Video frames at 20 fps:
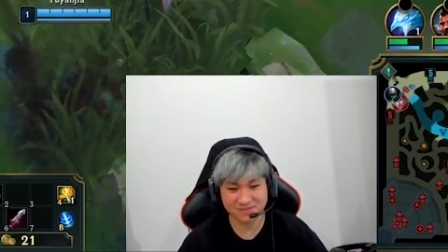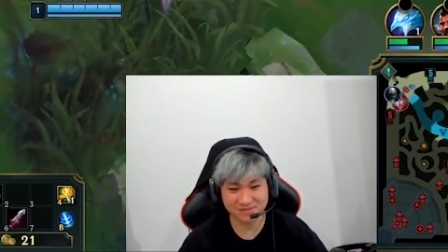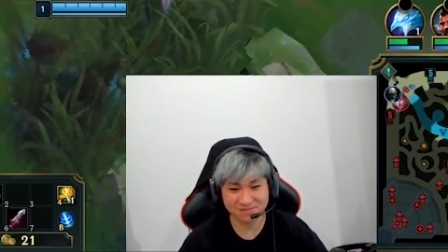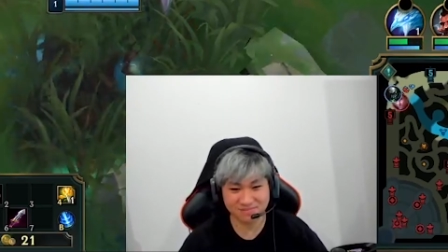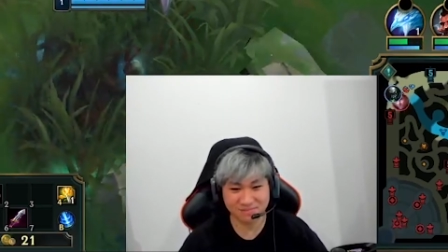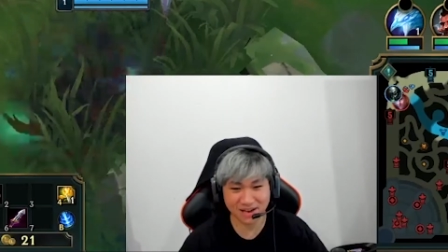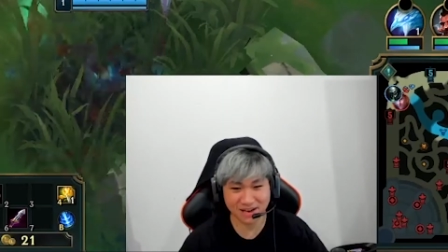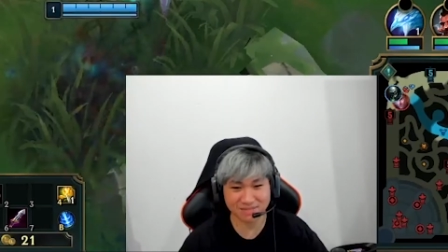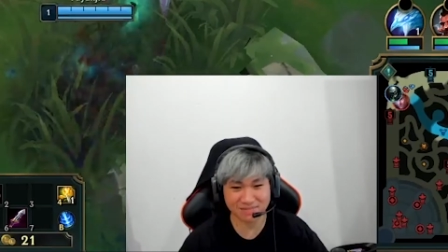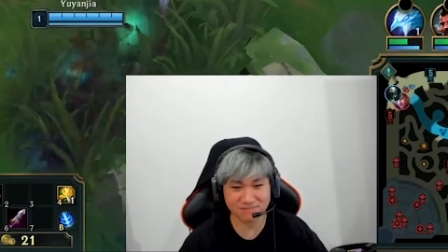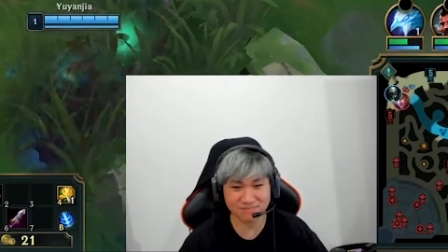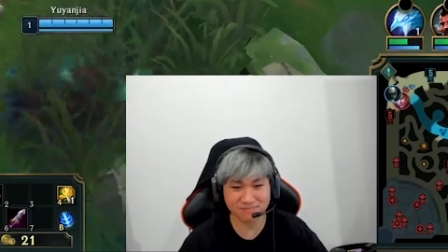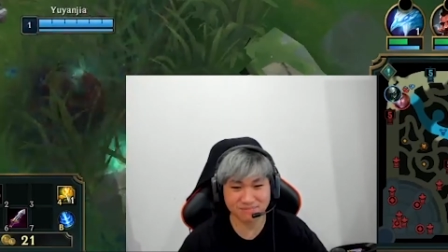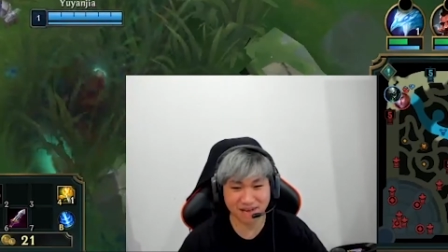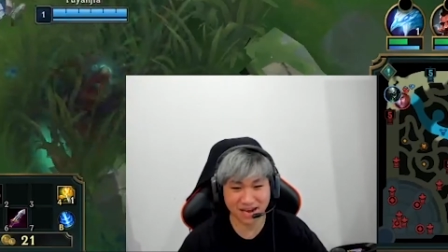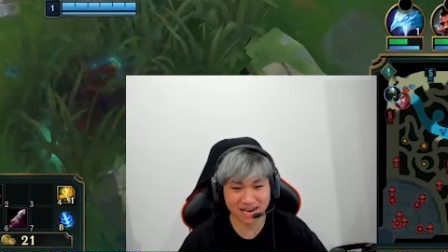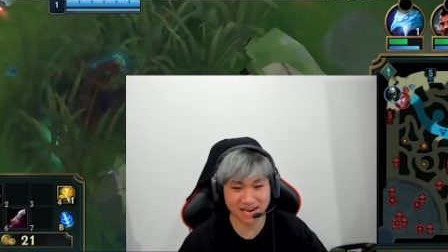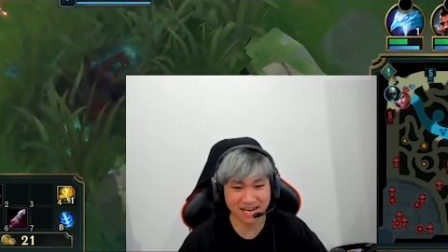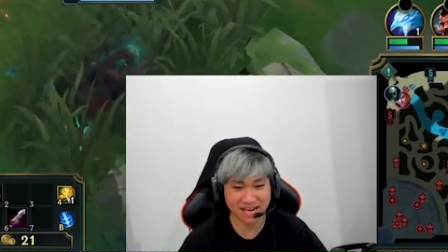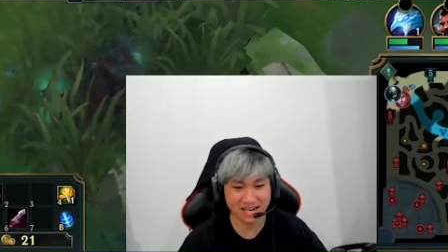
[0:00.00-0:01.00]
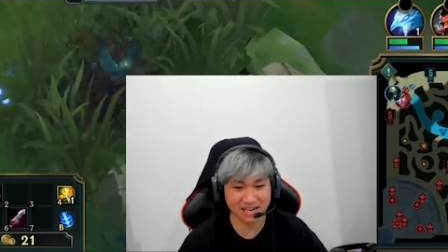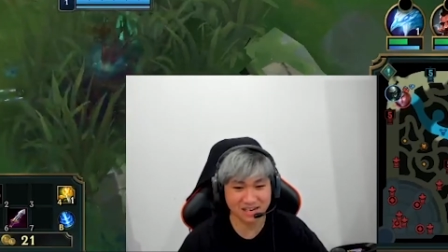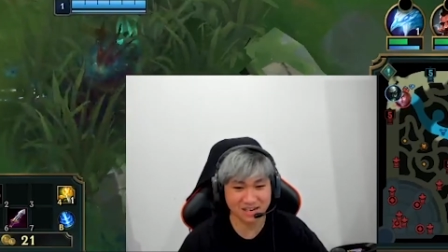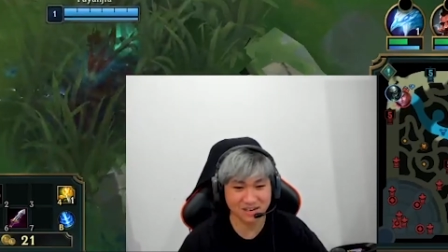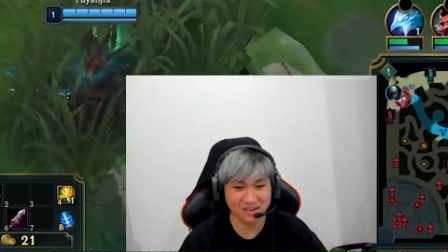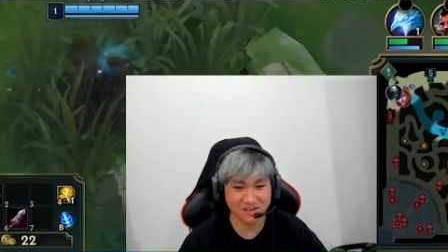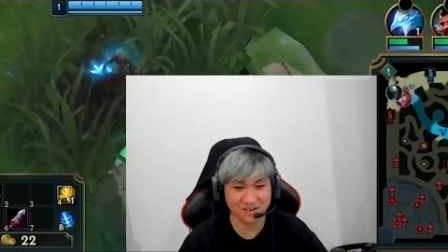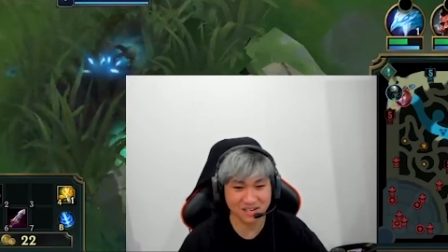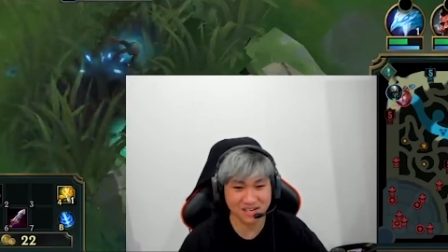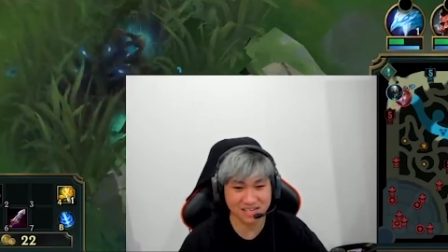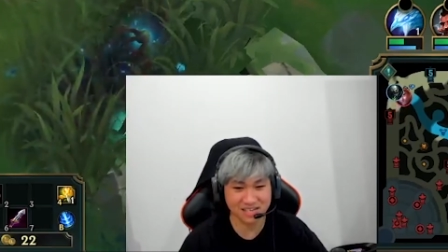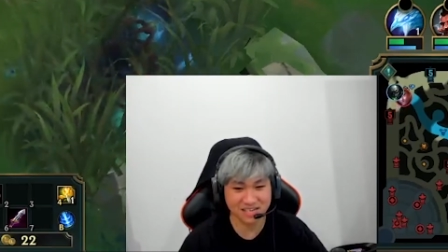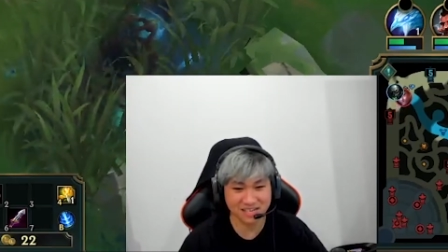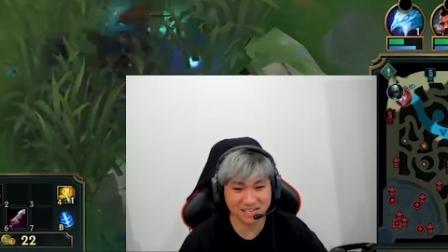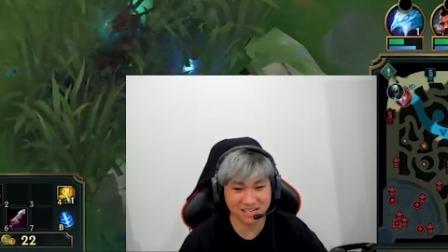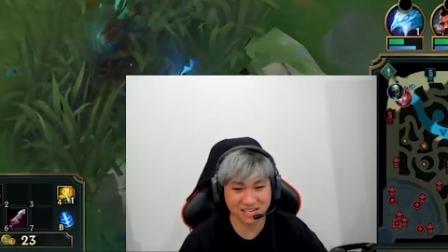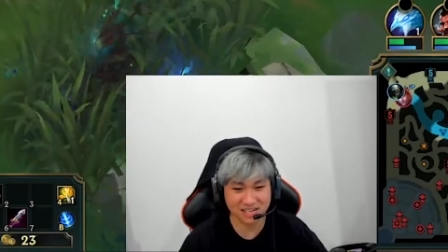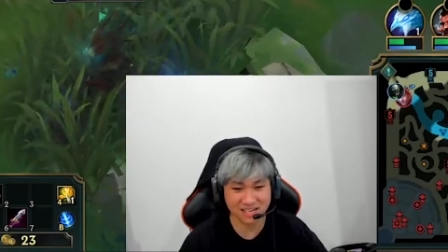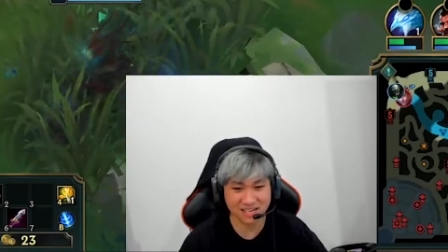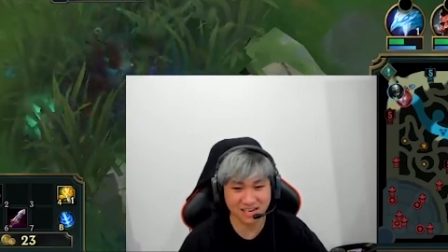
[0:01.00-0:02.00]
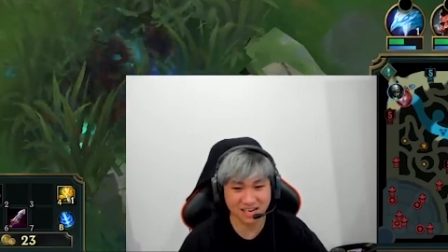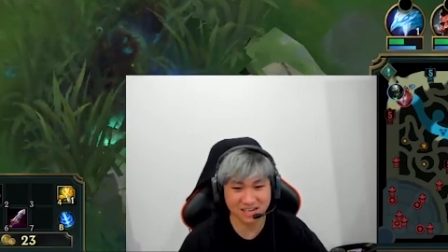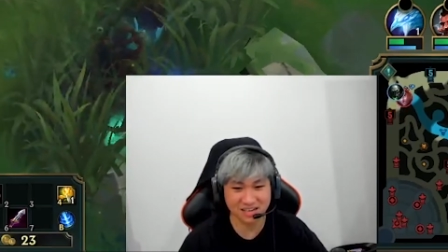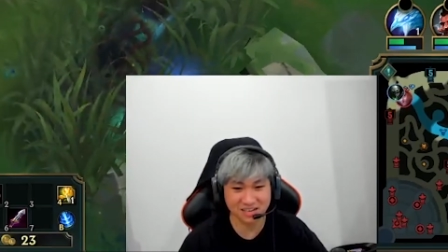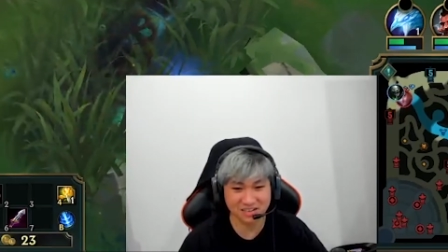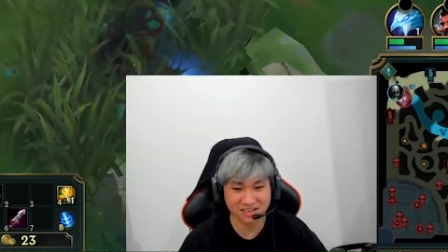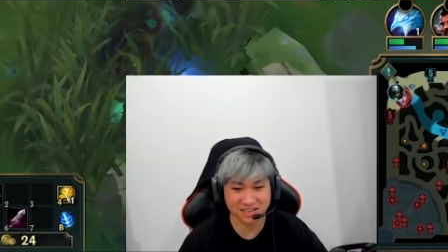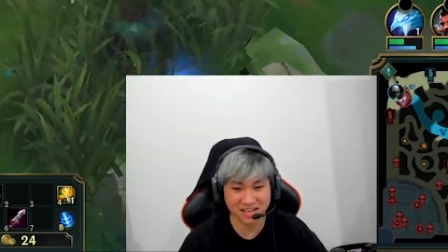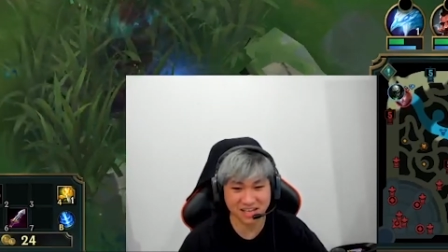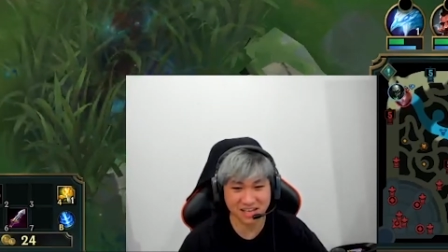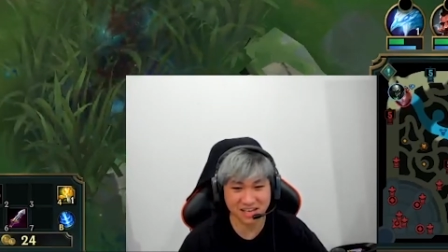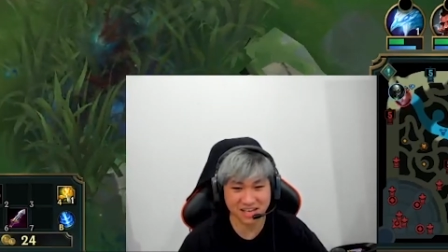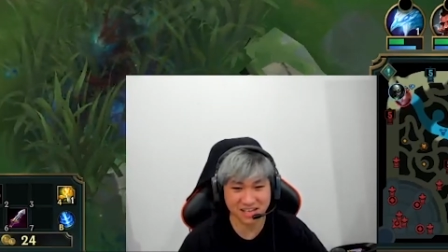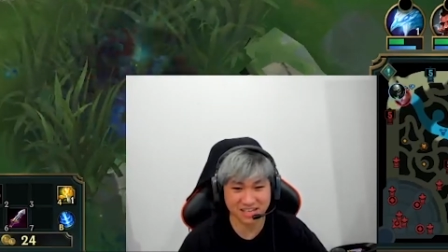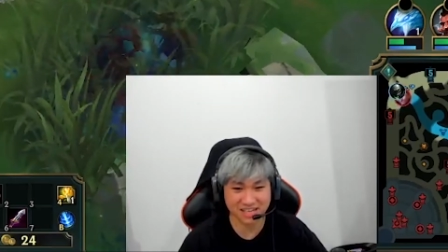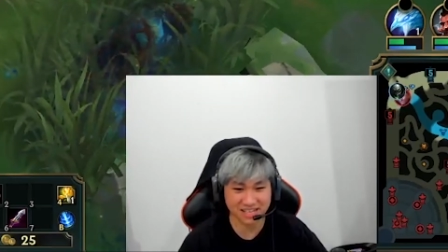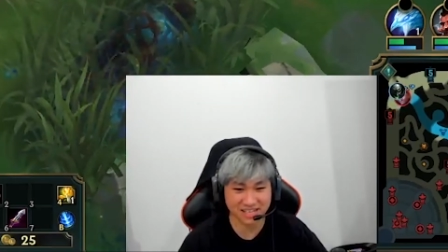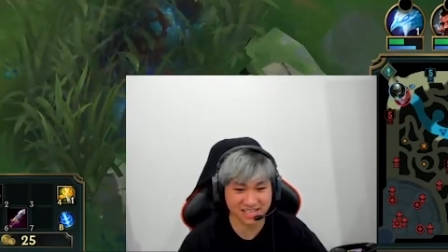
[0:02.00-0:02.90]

ban ban hết lượt đi lẫn lượt về